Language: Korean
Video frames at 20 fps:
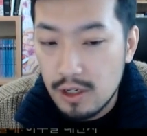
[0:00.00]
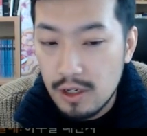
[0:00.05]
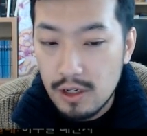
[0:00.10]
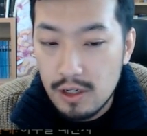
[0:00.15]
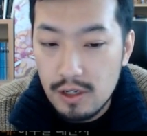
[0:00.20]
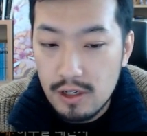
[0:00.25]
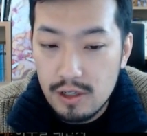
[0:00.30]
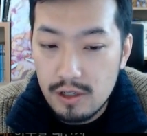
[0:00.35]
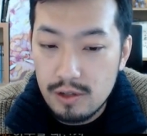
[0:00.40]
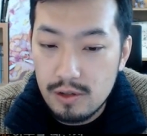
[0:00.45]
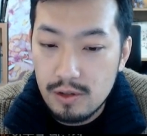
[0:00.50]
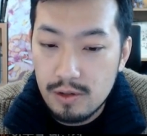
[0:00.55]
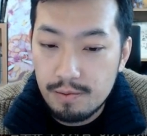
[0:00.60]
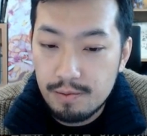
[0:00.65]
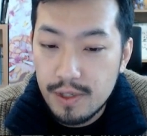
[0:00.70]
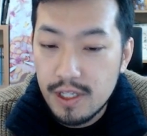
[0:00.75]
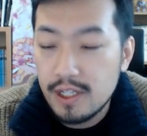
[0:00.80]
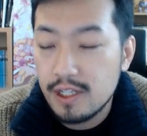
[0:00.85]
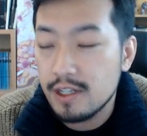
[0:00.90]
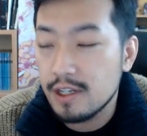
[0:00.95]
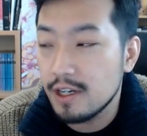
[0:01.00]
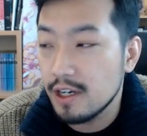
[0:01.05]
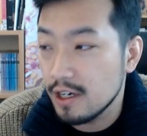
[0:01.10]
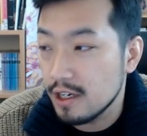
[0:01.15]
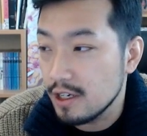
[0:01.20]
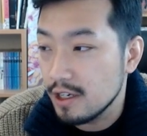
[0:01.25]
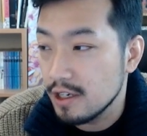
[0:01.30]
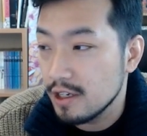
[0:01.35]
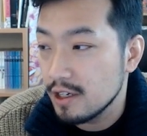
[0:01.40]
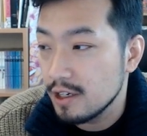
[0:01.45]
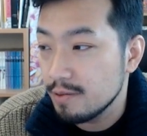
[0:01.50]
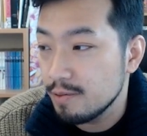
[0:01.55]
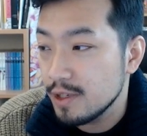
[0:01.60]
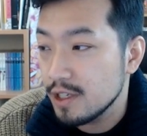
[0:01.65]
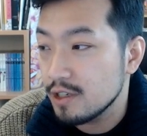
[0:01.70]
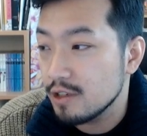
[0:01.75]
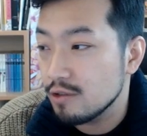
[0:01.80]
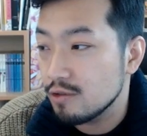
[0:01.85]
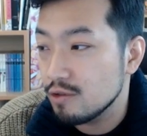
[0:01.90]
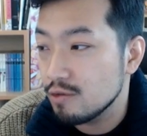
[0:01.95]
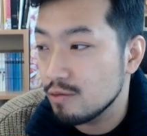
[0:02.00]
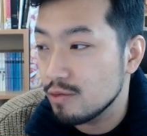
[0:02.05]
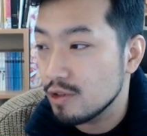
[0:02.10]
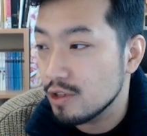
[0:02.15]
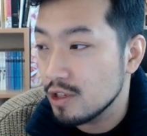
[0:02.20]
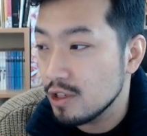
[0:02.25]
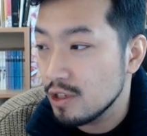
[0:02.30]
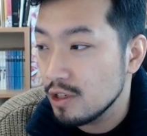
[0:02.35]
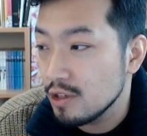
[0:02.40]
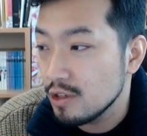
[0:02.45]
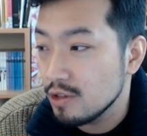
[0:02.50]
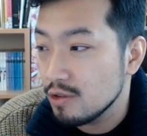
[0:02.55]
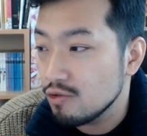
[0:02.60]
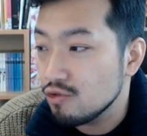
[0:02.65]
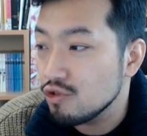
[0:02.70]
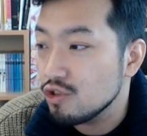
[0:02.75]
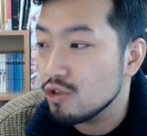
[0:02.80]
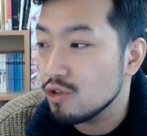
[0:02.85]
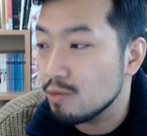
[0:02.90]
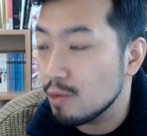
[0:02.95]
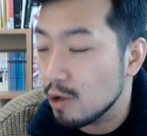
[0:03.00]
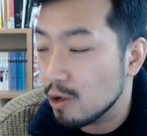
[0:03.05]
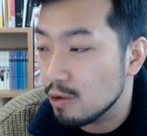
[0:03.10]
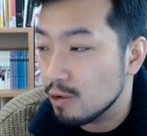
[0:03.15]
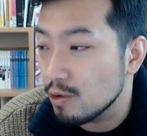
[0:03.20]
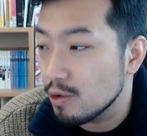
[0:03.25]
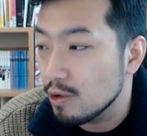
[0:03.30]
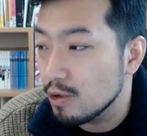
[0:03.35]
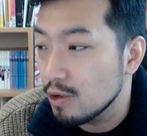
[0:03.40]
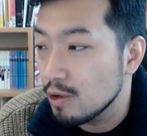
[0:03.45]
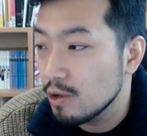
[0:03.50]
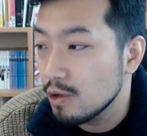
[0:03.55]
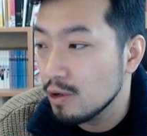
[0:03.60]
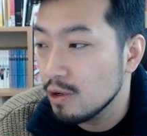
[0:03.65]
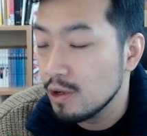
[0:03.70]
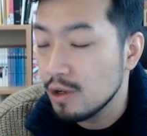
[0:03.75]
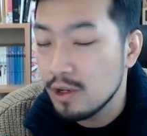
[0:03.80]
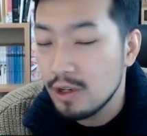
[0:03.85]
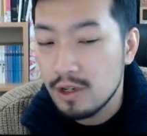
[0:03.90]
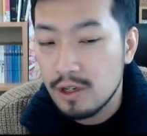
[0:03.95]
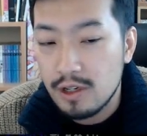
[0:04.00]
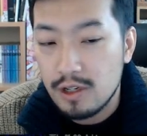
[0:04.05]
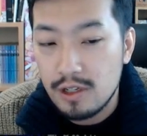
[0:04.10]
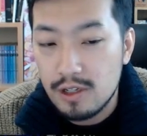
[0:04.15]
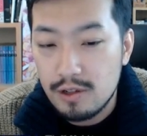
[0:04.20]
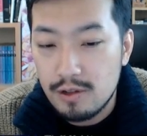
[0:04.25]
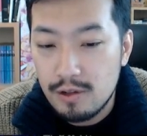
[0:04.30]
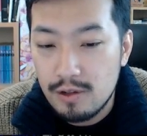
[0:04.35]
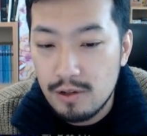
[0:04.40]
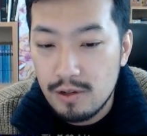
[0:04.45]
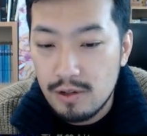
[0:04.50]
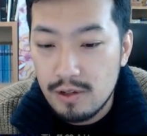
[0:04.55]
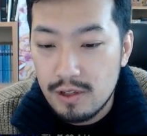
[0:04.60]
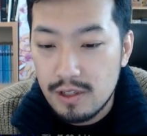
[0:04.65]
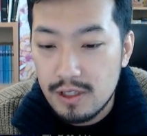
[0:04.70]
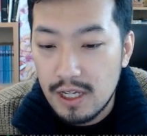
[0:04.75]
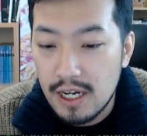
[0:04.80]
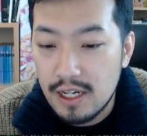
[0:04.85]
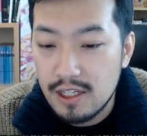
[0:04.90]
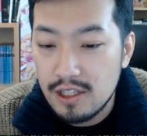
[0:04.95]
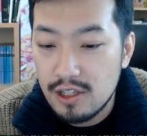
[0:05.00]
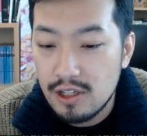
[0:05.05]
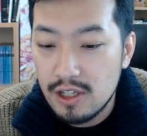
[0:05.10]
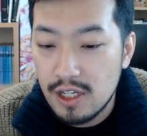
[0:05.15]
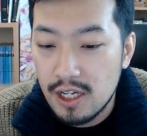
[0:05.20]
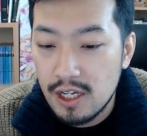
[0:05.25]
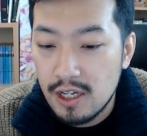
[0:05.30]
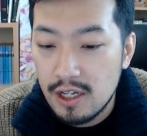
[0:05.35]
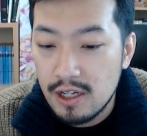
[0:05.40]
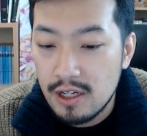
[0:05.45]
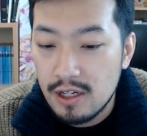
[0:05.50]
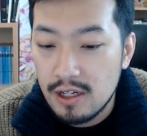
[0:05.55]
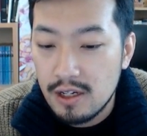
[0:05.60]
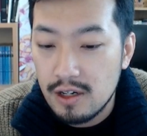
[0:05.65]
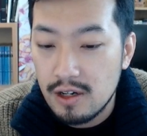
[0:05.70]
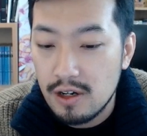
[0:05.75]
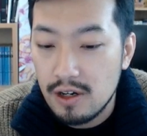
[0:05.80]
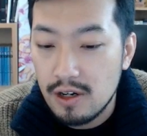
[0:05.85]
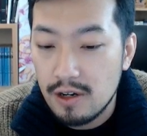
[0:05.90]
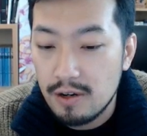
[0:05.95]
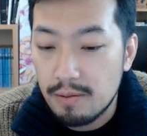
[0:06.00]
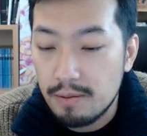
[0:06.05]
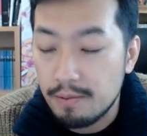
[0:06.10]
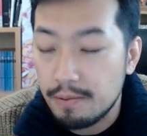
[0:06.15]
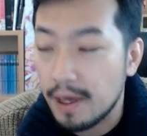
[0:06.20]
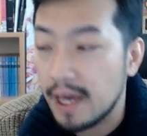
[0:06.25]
어, 그리고 피클 피클 국물을 수시로 먹고, 그리고 자기 전에 어,